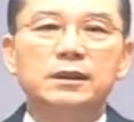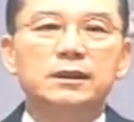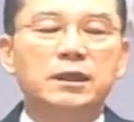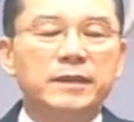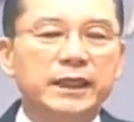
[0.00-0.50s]

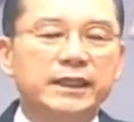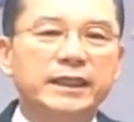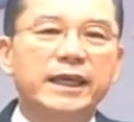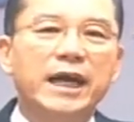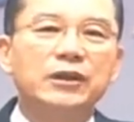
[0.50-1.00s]
정말 이
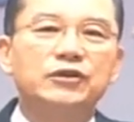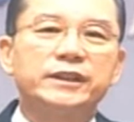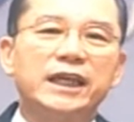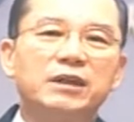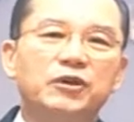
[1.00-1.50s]
시대에 아주
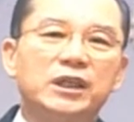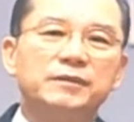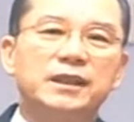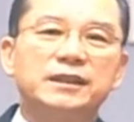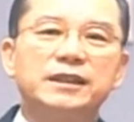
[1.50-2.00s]
찾아보기
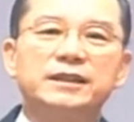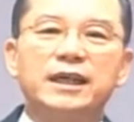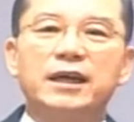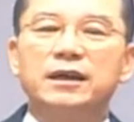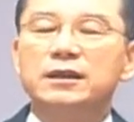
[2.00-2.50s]
힘든
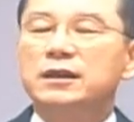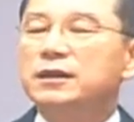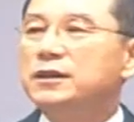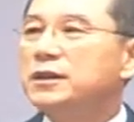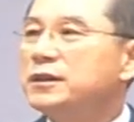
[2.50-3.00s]
진짜
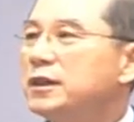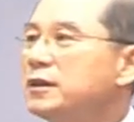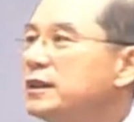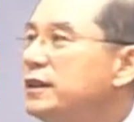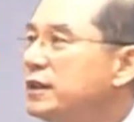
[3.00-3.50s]

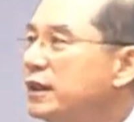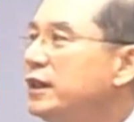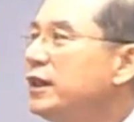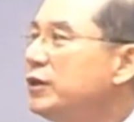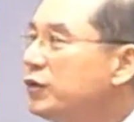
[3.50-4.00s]
영적
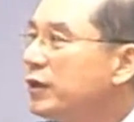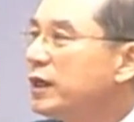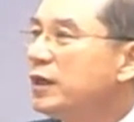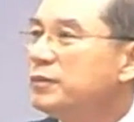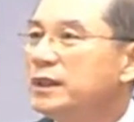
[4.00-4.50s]
지성인이
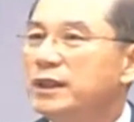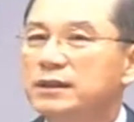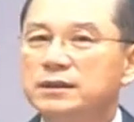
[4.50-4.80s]
되어야 합니다.